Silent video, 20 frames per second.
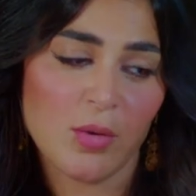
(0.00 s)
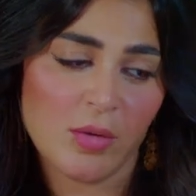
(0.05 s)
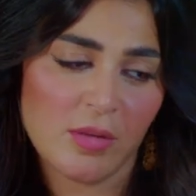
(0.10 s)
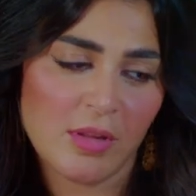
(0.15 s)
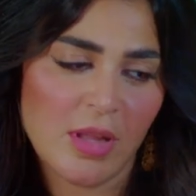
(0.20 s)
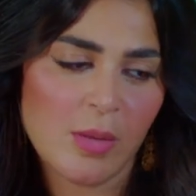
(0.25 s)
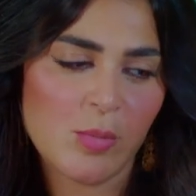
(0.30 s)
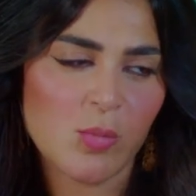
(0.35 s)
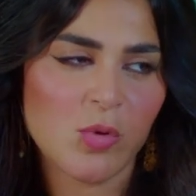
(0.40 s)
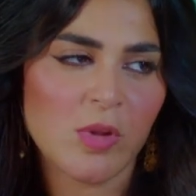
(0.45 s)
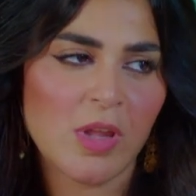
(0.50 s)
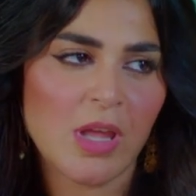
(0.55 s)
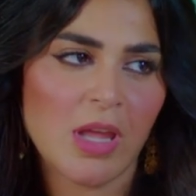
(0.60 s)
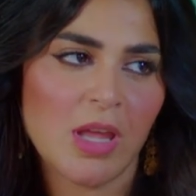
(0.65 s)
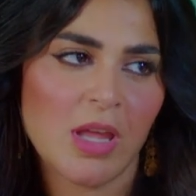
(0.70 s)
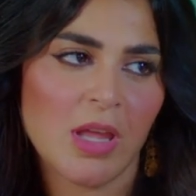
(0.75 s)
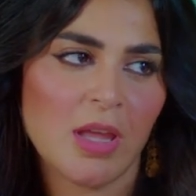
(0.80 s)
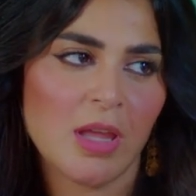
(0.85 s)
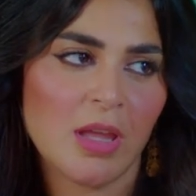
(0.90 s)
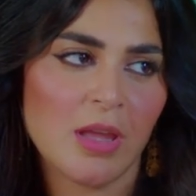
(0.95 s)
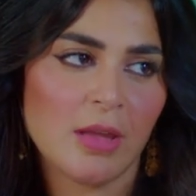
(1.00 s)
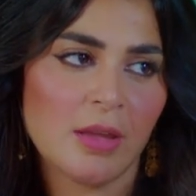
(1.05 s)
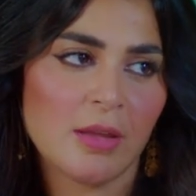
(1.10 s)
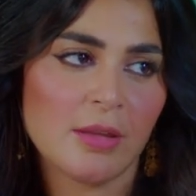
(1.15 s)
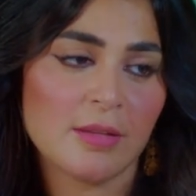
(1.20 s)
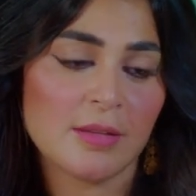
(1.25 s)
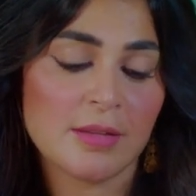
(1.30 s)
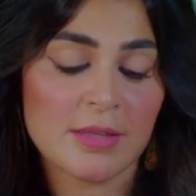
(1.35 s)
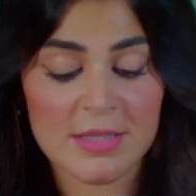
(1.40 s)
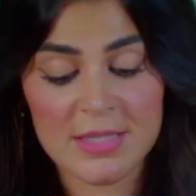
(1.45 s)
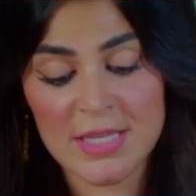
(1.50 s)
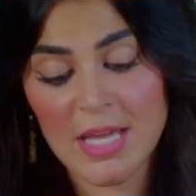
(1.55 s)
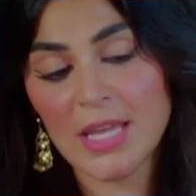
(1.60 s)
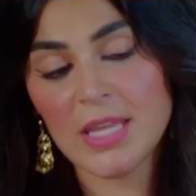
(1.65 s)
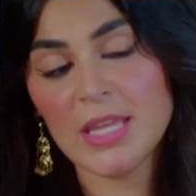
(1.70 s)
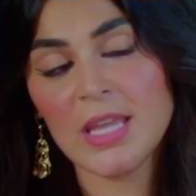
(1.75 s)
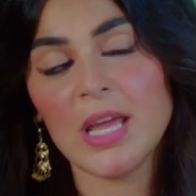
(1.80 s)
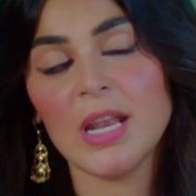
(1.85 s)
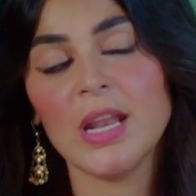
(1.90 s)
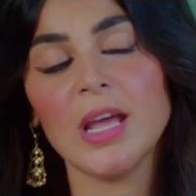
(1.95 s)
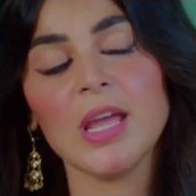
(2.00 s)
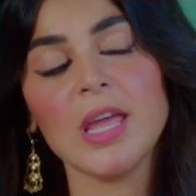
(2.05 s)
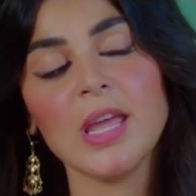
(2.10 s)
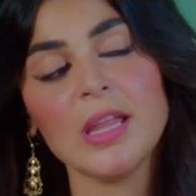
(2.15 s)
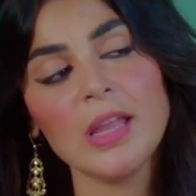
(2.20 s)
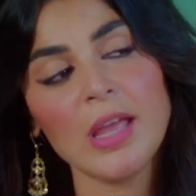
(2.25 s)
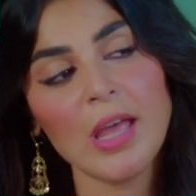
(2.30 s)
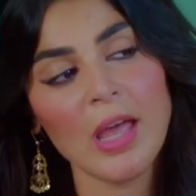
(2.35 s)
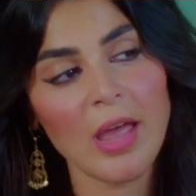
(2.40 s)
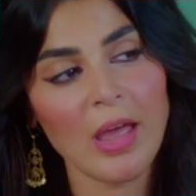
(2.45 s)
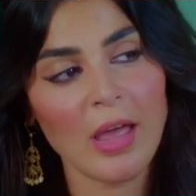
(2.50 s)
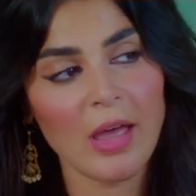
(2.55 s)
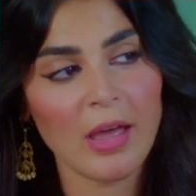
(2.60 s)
خدامه ده ايه زينا كده